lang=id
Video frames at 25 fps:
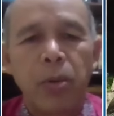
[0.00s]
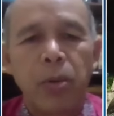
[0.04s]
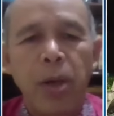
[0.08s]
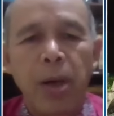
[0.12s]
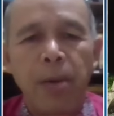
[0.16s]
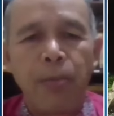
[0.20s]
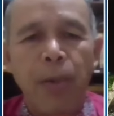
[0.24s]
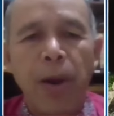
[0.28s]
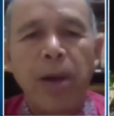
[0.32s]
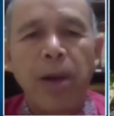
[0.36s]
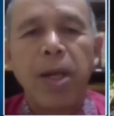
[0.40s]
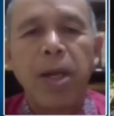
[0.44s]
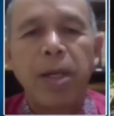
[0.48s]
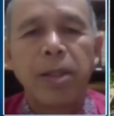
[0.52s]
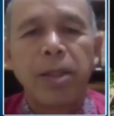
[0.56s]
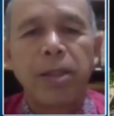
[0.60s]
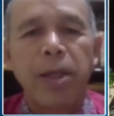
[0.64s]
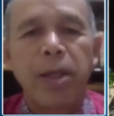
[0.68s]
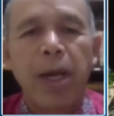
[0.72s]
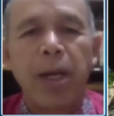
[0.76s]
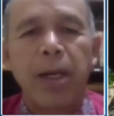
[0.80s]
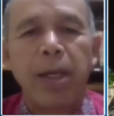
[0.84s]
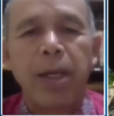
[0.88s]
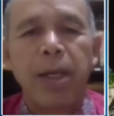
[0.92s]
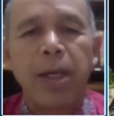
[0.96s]
Dan banyak
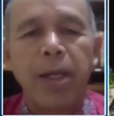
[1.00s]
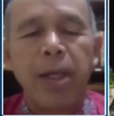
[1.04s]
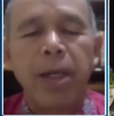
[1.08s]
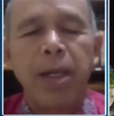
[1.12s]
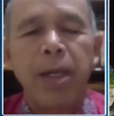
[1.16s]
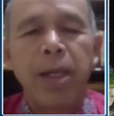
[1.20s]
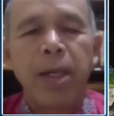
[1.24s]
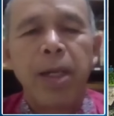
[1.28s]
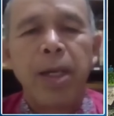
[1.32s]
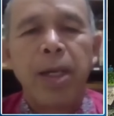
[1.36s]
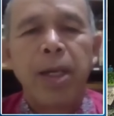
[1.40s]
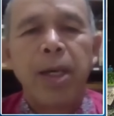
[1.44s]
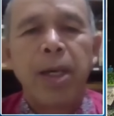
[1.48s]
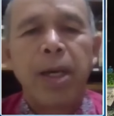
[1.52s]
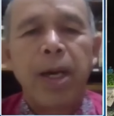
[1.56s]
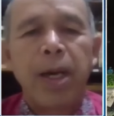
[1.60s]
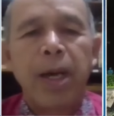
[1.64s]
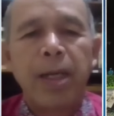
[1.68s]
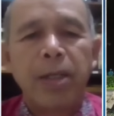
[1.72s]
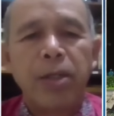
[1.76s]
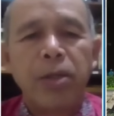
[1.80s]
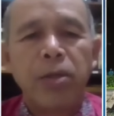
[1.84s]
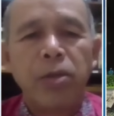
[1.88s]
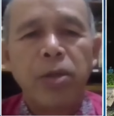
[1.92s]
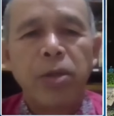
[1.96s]
sekali
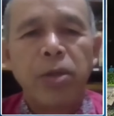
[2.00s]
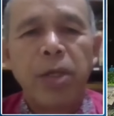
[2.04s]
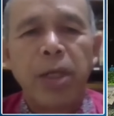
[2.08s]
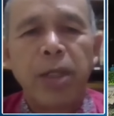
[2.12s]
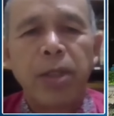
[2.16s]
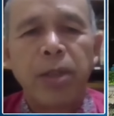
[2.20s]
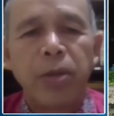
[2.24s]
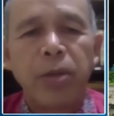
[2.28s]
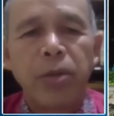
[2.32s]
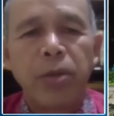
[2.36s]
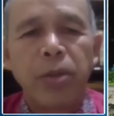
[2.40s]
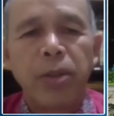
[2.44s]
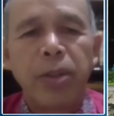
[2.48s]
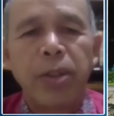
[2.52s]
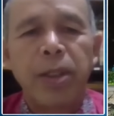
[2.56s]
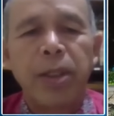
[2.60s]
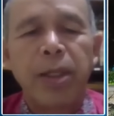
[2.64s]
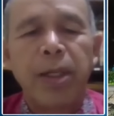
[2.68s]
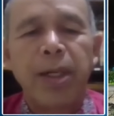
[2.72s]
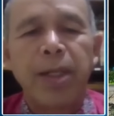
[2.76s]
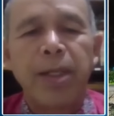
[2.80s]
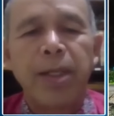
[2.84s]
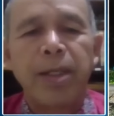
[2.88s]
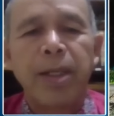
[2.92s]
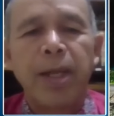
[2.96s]
kasus-kasus
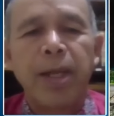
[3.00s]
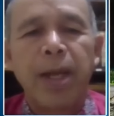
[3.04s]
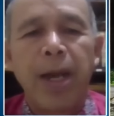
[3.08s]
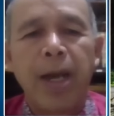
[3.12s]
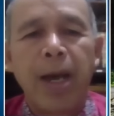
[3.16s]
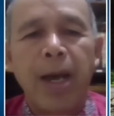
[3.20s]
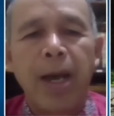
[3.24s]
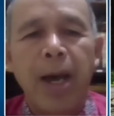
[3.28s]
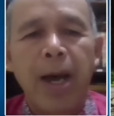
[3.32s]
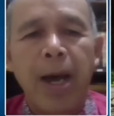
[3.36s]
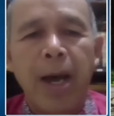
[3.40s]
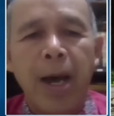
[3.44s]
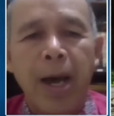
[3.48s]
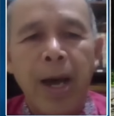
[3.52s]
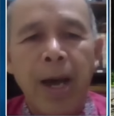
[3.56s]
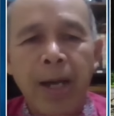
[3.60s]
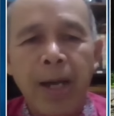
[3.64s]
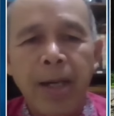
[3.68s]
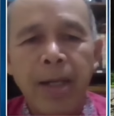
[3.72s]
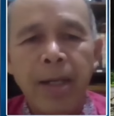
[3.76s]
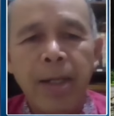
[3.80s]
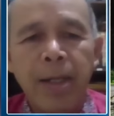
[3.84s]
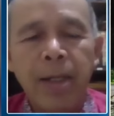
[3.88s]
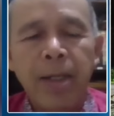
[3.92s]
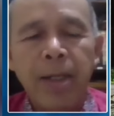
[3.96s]

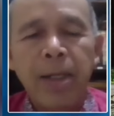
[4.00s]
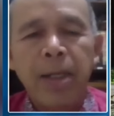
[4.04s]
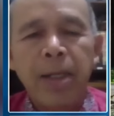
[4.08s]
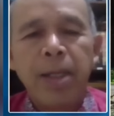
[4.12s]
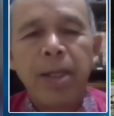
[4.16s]
kecelakaan